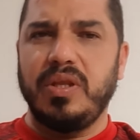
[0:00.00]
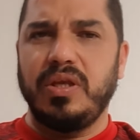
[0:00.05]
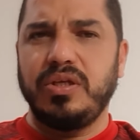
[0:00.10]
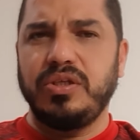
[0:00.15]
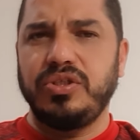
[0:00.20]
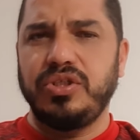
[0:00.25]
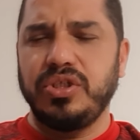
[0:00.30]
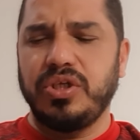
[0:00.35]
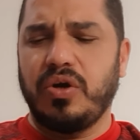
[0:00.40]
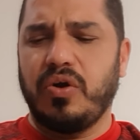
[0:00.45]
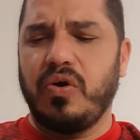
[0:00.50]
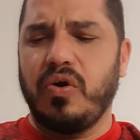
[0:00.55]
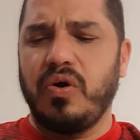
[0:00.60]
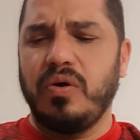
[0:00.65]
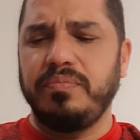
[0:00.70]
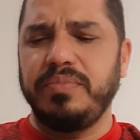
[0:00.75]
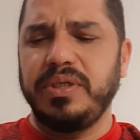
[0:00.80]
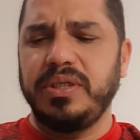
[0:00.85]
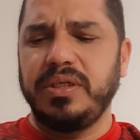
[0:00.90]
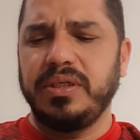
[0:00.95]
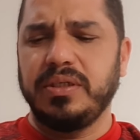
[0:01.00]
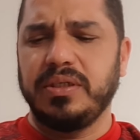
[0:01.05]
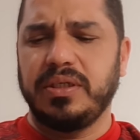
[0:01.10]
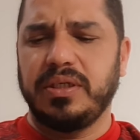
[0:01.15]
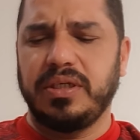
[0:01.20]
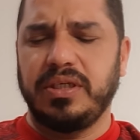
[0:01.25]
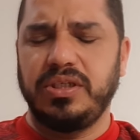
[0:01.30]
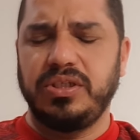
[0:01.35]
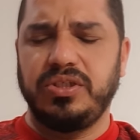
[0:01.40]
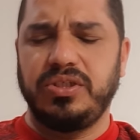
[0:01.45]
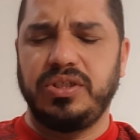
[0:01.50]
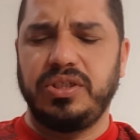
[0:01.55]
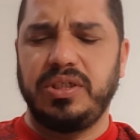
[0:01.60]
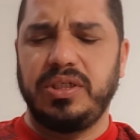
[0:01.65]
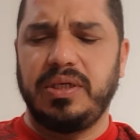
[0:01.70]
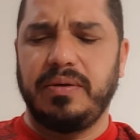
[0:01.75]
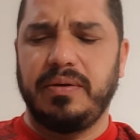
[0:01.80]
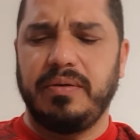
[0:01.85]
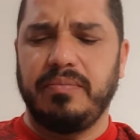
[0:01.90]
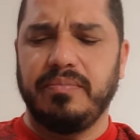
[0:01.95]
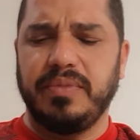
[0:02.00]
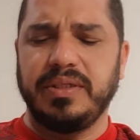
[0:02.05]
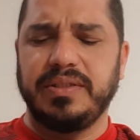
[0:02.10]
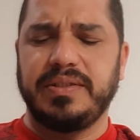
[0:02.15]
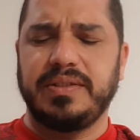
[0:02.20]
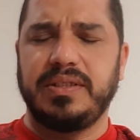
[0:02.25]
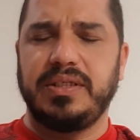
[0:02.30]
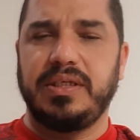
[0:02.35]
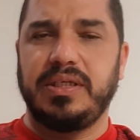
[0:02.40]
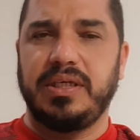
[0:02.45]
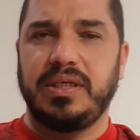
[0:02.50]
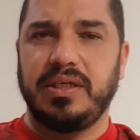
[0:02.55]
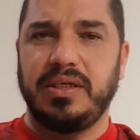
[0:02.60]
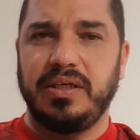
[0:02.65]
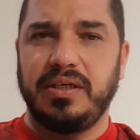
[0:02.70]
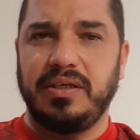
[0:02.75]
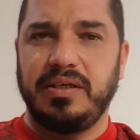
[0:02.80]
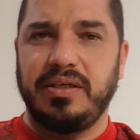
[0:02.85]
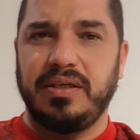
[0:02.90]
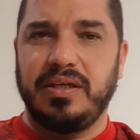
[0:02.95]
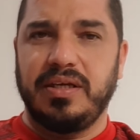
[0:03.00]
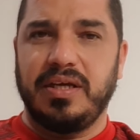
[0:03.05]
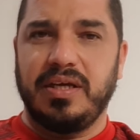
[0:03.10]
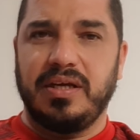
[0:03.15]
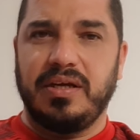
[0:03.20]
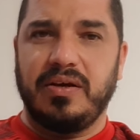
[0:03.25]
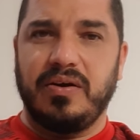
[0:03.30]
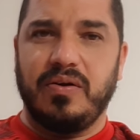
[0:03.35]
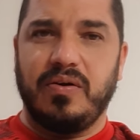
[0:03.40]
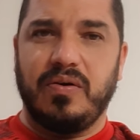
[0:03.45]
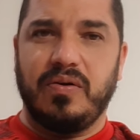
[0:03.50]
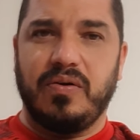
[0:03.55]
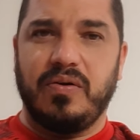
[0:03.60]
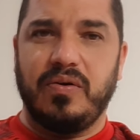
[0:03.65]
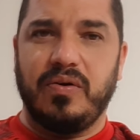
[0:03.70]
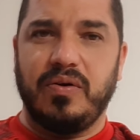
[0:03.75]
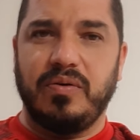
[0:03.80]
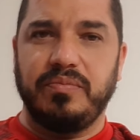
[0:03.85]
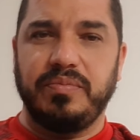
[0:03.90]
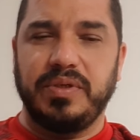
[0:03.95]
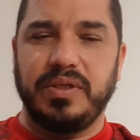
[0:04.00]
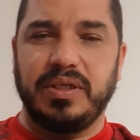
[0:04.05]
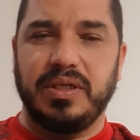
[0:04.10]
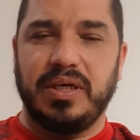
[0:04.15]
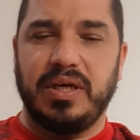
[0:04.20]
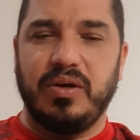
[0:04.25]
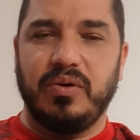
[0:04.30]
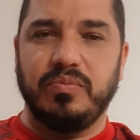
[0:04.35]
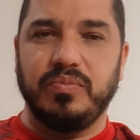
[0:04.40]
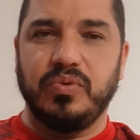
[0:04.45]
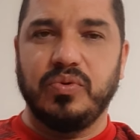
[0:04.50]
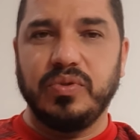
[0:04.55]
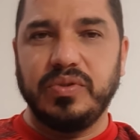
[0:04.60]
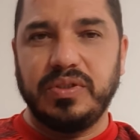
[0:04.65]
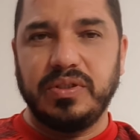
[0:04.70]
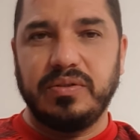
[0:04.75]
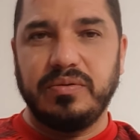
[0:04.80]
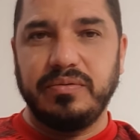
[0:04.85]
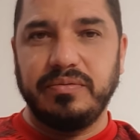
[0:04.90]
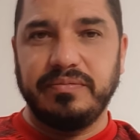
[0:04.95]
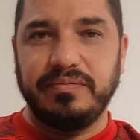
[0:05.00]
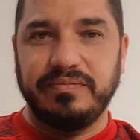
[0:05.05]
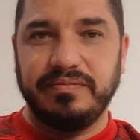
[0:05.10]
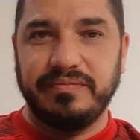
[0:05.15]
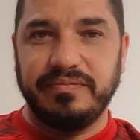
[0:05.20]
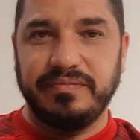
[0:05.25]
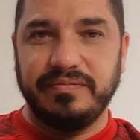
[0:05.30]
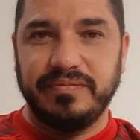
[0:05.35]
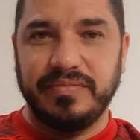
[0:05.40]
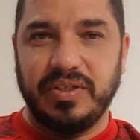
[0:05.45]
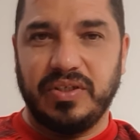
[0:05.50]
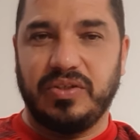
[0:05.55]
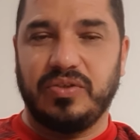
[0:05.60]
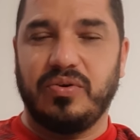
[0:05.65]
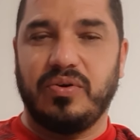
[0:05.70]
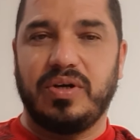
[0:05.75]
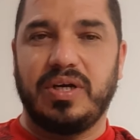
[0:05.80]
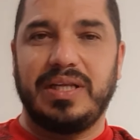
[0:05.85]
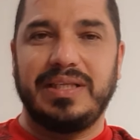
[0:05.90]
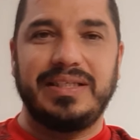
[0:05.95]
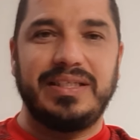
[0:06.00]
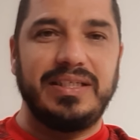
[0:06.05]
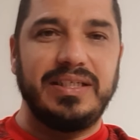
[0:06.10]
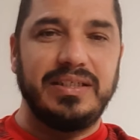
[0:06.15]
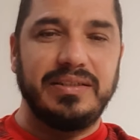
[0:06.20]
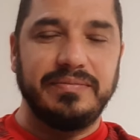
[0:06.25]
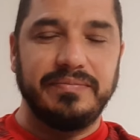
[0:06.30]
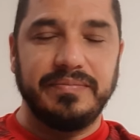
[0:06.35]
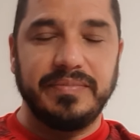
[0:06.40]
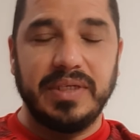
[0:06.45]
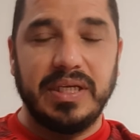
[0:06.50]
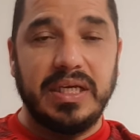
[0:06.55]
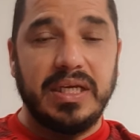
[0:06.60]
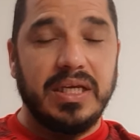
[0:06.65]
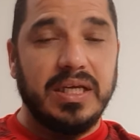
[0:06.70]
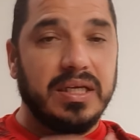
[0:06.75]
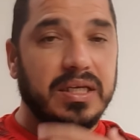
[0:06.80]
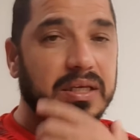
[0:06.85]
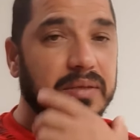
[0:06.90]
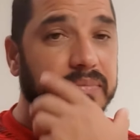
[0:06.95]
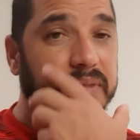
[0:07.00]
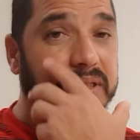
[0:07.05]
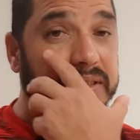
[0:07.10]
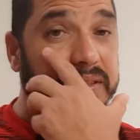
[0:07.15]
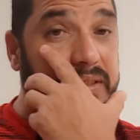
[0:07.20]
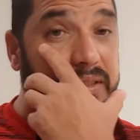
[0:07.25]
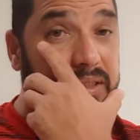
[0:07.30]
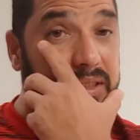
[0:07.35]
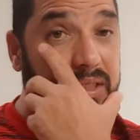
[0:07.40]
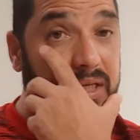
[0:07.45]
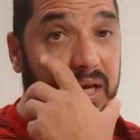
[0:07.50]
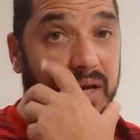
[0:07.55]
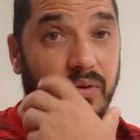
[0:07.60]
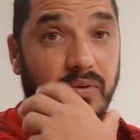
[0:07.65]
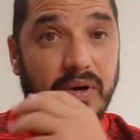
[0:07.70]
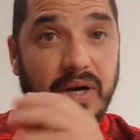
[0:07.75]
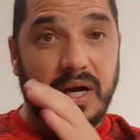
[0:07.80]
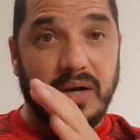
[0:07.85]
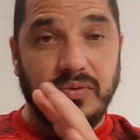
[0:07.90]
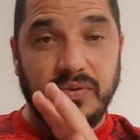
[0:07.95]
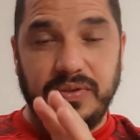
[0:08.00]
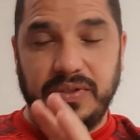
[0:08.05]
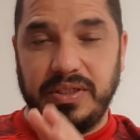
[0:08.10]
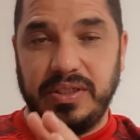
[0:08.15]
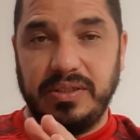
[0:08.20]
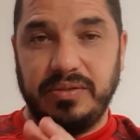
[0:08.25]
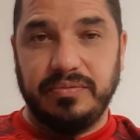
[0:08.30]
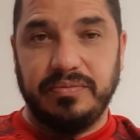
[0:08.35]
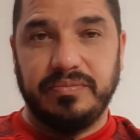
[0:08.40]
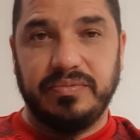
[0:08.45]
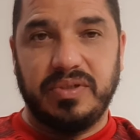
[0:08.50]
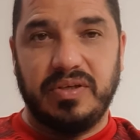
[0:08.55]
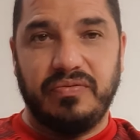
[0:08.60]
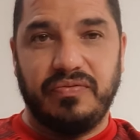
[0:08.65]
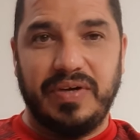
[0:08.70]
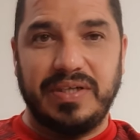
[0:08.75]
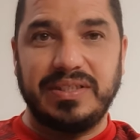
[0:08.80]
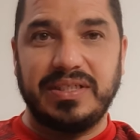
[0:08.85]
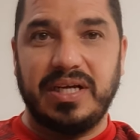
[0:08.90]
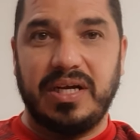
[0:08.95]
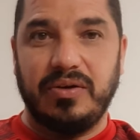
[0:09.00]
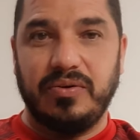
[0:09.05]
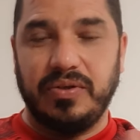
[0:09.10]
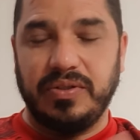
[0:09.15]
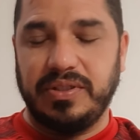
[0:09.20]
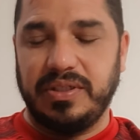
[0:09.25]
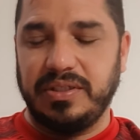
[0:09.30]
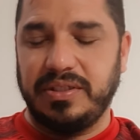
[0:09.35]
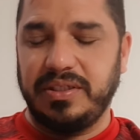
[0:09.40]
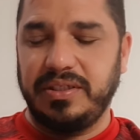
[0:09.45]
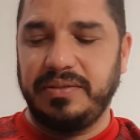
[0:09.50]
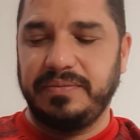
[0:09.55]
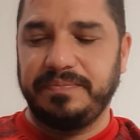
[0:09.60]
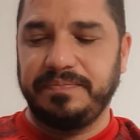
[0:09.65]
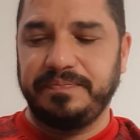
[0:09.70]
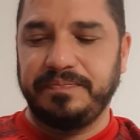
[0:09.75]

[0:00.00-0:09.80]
de Kobe e de Bansi. Kobe é o músico que toca a lira e Bansi é o carroceiro que faz carroças, né?